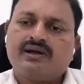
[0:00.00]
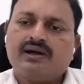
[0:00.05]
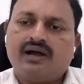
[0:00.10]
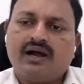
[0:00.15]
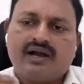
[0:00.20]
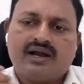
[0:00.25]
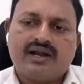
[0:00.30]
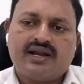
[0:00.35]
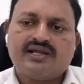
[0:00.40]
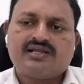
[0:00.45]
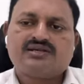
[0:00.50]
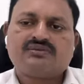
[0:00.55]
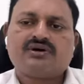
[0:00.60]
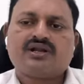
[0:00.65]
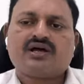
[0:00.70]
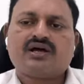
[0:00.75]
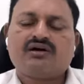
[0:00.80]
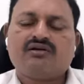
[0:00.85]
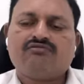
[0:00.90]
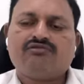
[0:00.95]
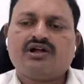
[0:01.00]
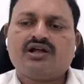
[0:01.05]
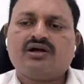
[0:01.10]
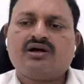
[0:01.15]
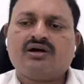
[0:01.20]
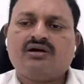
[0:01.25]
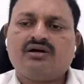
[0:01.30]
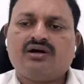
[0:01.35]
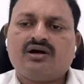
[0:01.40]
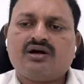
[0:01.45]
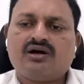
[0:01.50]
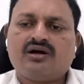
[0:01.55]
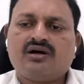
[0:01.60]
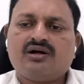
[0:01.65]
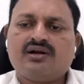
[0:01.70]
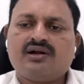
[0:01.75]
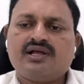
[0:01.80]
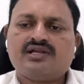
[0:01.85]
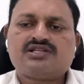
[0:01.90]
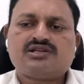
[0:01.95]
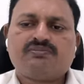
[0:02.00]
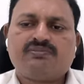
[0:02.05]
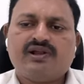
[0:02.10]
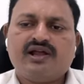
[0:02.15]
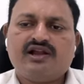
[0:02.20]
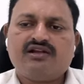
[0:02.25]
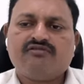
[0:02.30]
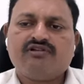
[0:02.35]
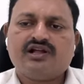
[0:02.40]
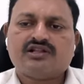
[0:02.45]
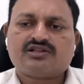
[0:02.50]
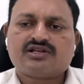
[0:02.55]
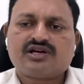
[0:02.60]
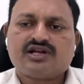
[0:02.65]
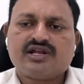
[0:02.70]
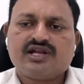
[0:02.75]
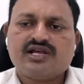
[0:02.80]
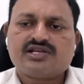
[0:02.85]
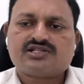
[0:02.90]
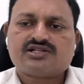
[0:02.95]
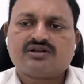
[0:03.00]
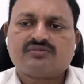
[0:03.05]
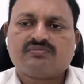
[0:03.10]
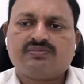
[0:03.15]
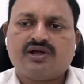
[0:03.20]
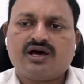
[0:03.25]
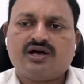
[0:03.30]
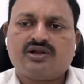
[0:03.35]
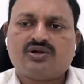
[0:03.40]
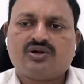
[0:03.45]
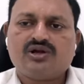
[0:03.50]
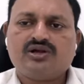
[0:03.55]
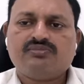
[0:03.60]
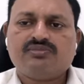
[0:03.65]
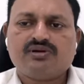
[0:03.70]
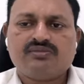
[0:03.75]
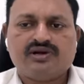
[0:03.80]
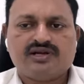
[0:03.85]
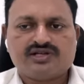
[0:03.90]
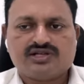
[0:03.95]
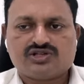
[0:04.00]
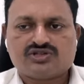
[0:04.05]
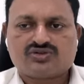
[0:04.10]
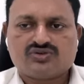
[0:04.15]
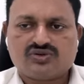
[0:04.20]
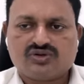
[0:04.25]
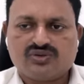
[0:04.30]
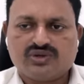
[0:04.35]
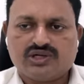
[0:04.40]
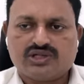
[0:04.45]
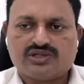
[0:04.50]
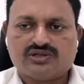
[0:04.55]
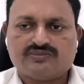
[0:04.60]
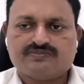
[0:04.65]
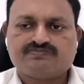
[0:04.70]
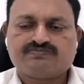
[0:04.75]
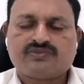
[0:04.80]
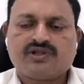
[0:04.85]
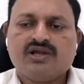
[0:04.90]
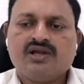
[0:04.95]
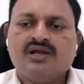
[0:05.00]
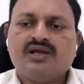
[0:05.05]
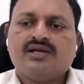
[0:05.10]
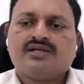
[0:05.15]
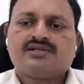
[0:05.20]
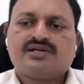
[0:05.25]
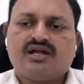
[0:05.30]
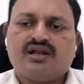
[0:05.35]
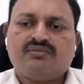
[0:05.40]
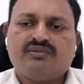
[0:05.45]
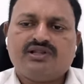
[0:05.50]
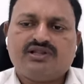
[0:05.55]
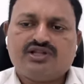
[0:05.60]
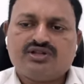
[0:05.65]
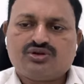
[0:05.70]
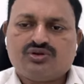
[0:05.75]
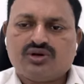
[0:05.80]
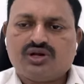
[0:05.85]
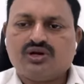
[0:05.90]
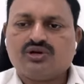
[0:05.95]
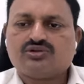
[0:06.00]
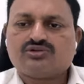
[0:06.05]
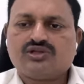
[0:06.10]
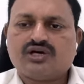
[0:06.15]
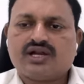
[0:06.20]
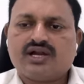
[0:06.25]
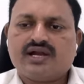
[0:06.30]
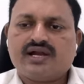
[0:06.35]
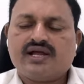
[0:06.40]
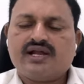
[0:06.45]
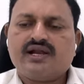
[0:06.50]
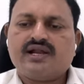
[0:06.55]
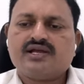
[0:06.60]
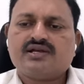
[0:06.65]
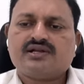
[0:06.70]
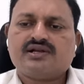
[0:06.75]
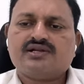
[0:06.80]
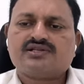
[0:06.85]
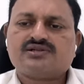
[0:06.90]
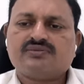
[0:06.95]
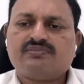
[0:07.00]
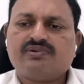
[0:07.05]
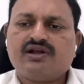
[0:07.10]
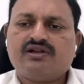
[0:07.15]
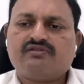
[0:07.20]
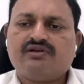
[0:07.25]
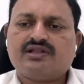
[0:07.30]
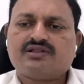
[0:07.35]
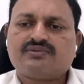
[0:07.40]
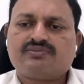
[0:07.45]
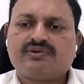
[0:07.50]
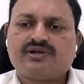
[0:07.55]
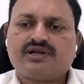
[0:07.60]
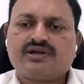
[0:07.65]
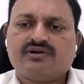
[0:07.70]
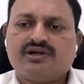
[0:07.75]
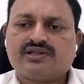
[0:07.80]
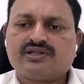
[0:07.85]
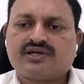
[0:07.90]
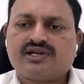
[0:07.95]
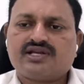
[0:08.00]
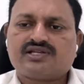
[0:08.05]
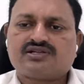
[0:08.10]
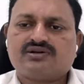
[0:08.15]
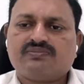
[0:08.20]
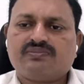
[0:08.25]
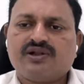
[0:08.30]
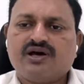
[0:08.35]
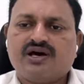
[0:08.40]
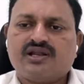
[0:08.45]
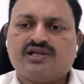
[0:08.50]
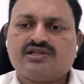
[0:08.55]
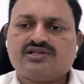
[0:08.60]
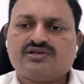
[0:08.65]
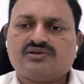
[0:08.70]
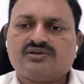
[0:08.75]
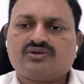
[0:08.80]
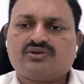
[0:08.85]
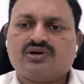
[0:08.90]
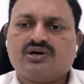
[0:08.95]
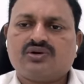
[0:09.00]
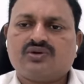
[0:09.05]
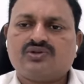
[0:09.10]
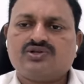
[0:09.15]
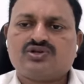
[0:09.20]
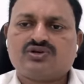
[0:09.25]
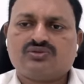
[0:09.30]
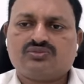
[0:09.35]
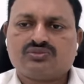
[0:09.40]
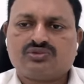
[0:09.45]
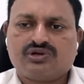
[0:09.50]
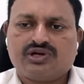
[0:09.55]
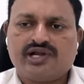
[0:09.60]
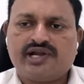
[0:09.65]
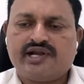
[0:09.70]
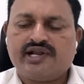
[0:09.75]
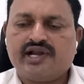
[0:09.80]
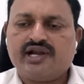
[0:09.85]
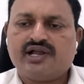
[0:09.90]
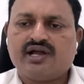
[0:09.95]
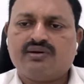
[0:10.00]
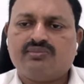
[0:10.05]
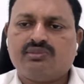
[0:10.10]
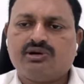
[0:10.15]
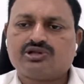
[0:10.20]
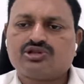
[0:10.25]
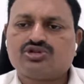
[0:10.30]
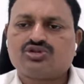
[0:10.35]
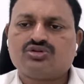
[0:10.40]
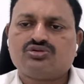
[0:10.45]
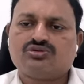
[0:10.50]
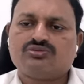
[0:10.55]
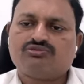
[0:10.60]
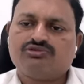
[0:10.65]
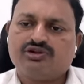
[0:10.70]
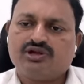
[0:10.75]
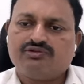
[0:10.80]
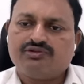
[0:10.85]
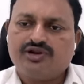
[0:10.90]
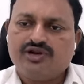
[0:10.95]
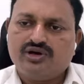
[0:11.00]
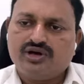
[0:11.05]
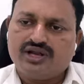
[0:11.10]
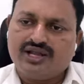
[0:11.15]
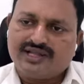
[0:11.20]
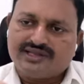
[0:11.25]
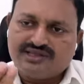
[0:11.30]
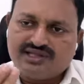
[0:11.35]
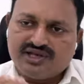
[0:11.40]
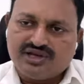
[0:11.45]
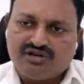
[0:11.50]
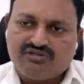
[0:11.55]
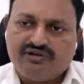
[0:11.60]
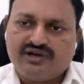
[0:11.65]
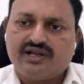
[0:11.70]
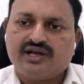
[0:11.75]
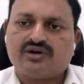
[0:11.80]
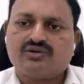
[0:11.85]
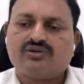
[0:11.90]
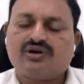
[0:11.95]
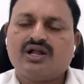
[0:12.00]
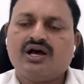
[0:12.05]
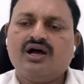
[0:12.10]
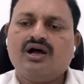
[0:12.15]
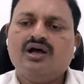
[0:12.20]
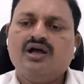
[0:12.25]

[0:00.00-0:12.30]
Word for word: అక్కడి నుంచి మన డిసిప్లైన్డ్ వెల్త్ క్రియేషన్ ప్లాన్లో ఇంప్లిమెంట్ చేసుకుంటూ వెళ్తాం చాలామంది ఇది కూడా అడుగుతున్నారండి డిసిప్లైన్ వెల్త్ వెల్త్ క్రియేషన్ ప్లాన్ కొంచెం డీటెయిల్గా మొత్తం వీడియో లెంత్ ఎక్కువైనా కూడా